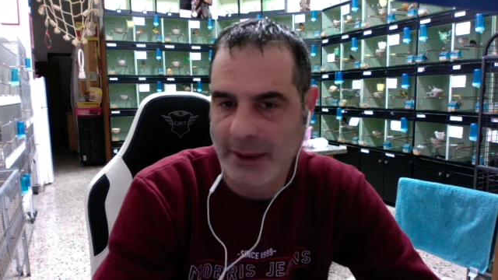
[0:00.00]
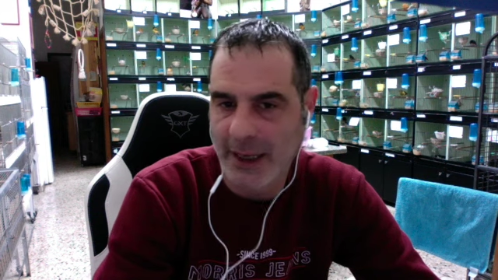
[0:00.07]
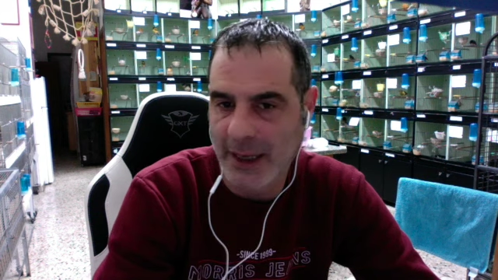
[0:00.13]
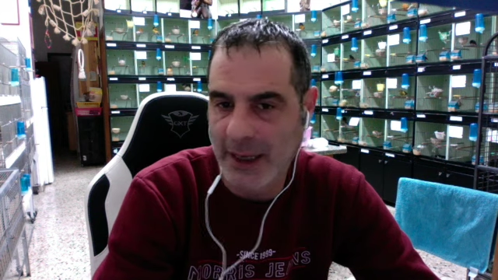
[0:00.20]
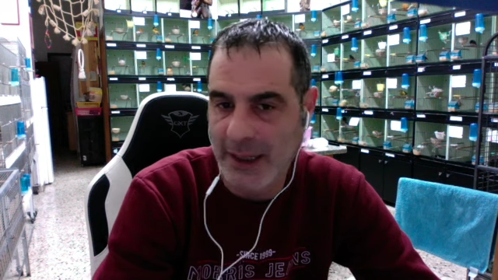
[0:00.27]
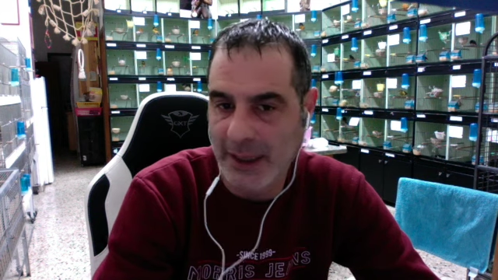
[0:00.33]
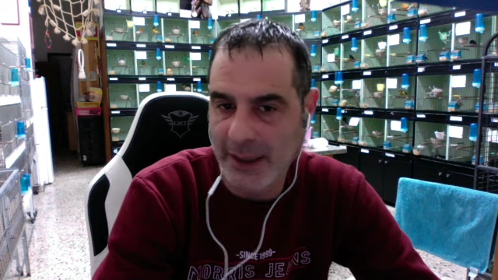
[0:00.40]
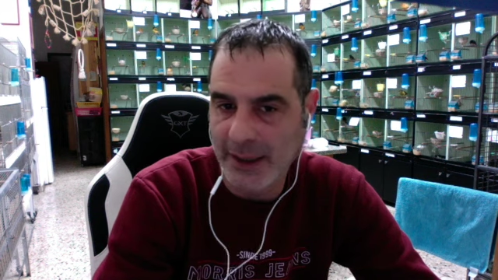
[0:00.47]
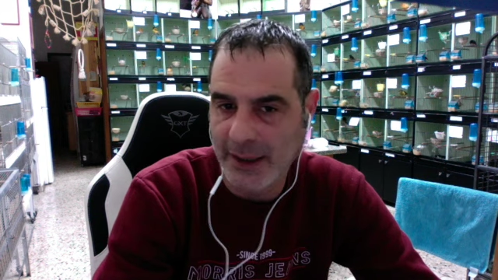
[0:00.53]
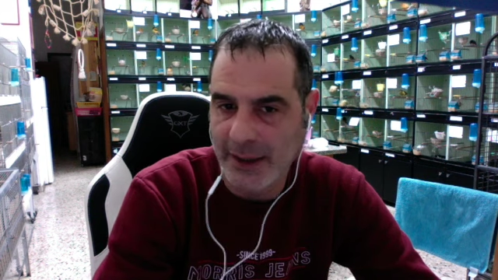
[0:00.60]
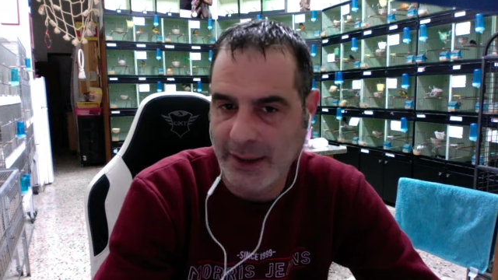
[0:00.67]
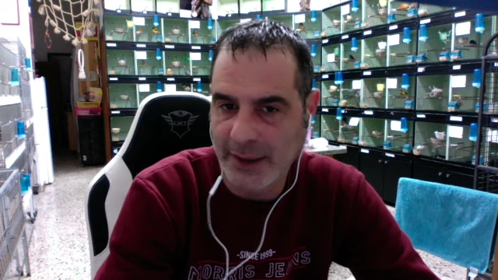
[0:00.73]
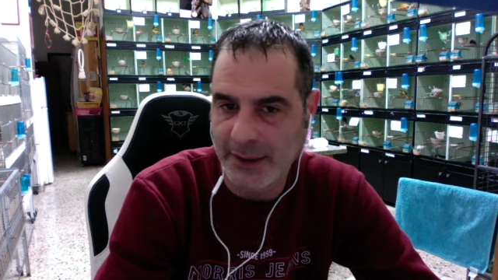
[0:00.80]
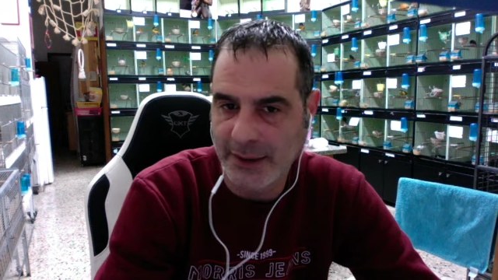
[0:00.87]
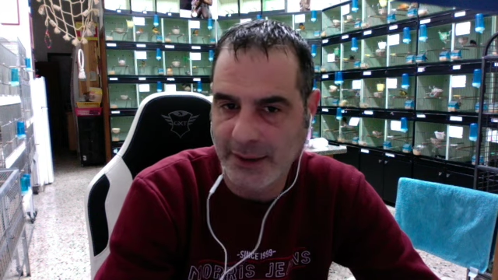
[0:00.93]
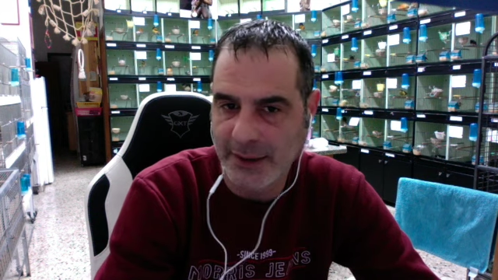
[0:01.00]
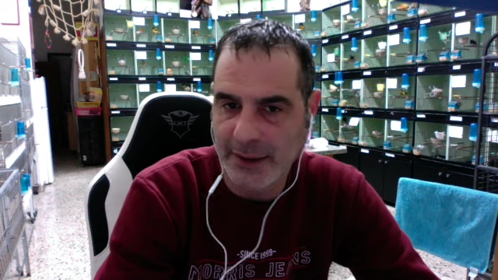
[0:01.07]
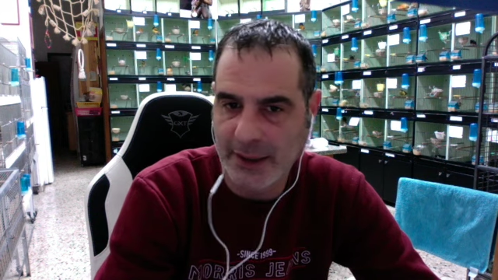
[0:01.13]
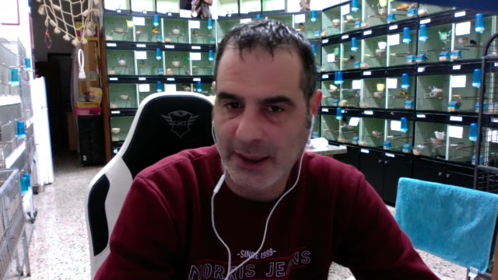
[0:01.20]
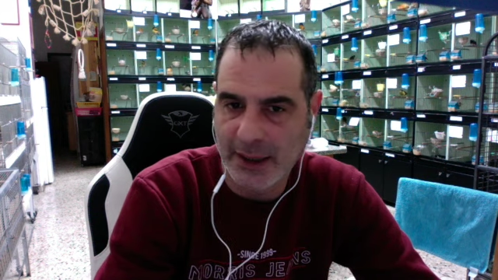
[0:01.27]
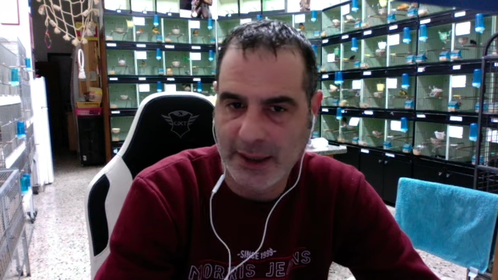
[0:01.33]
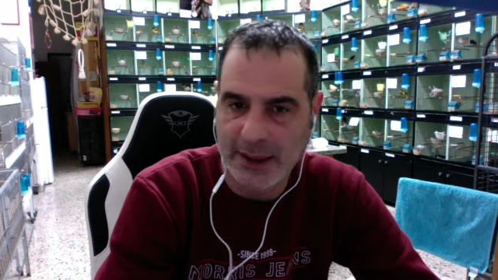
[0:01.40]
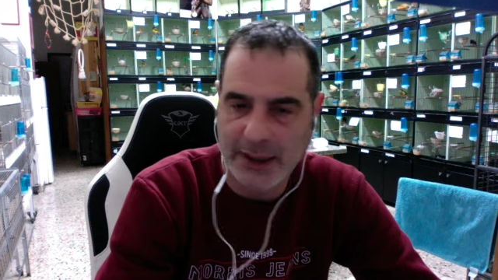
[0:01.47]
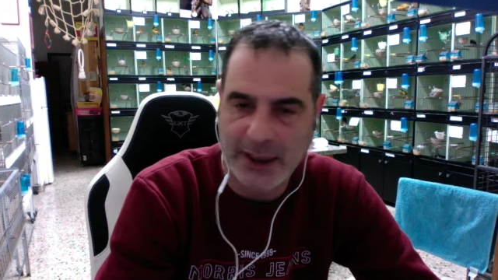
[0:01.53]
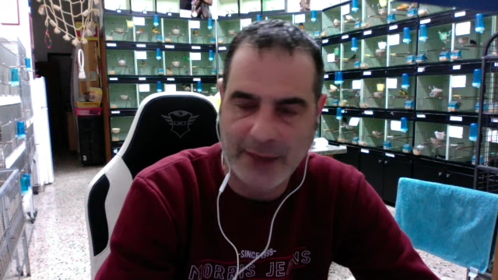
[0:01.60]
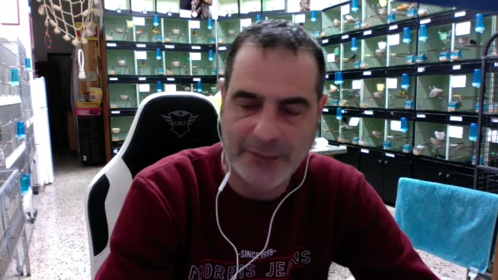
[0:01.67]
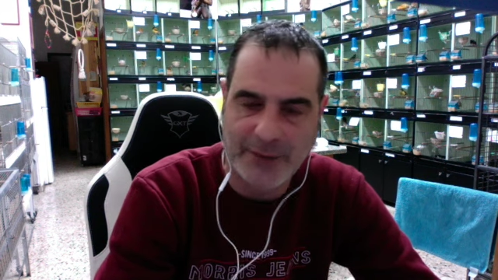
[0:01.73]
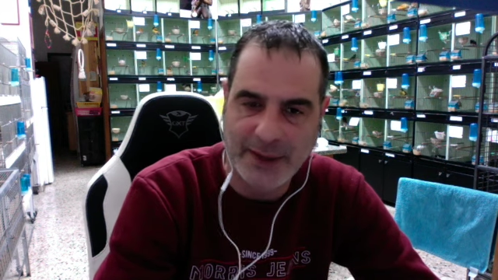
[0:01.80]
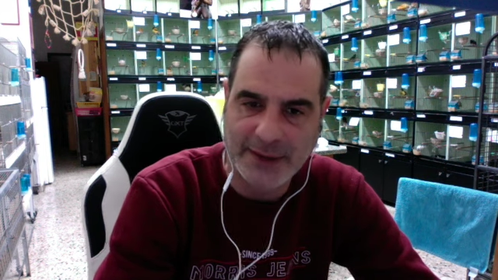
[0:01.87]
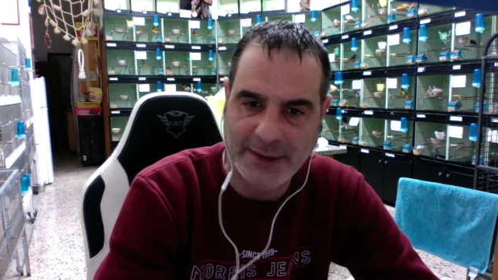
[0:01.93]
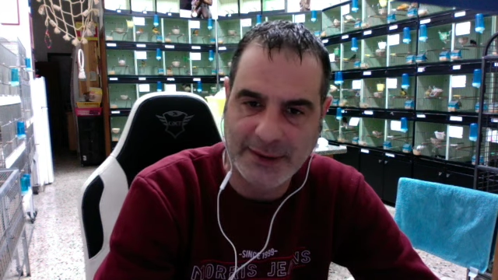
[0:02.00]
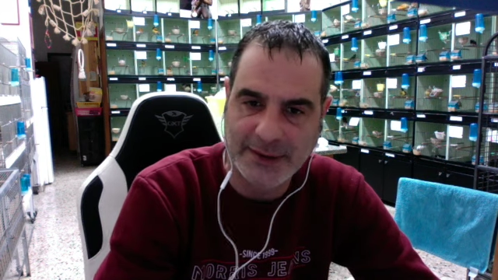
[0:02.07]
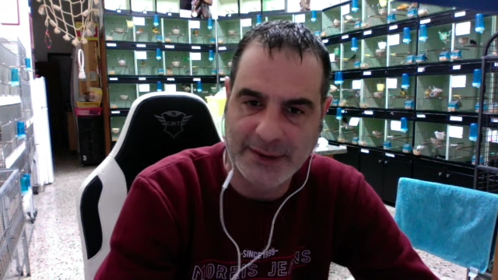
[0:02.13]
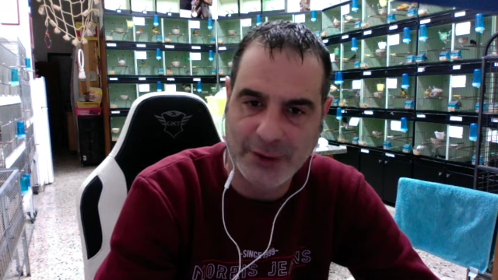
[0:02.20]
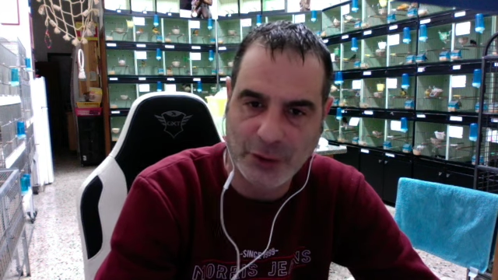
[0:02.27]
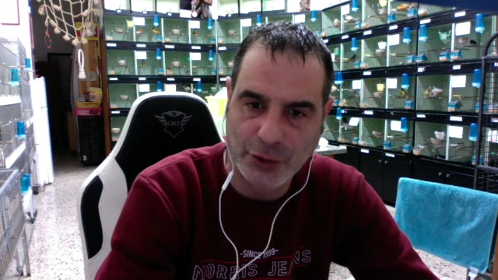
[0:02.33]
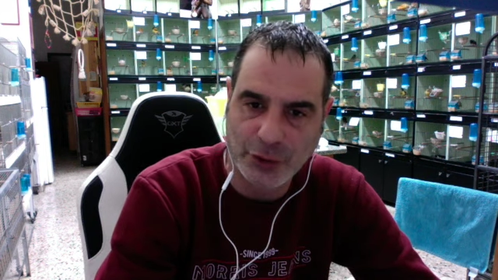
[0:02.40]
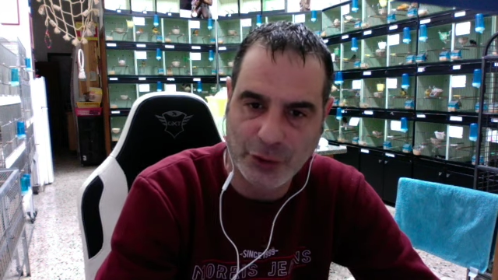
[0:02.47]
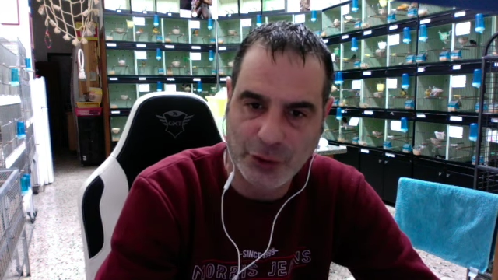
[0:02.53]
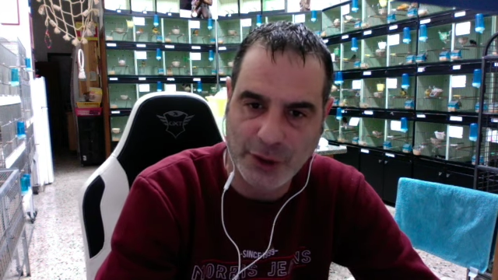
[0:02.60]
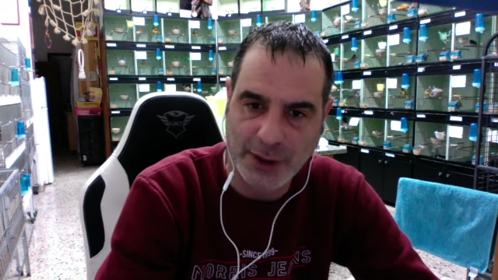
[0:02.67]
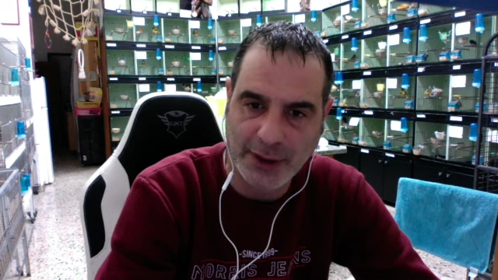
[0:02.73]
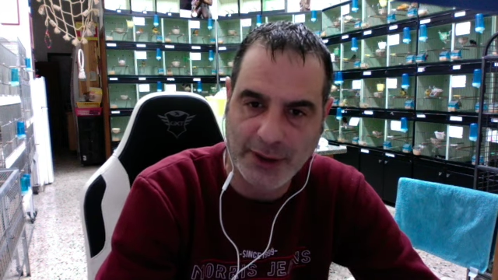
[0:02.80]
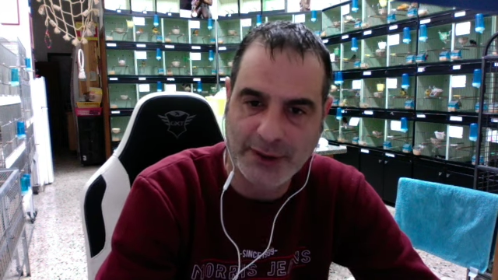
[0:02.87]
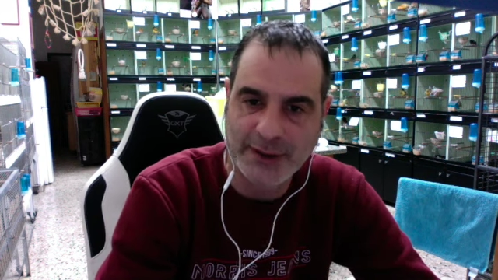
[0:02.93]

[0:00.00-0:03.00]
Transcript: e la canarina tenderà a farsi il secondo nido.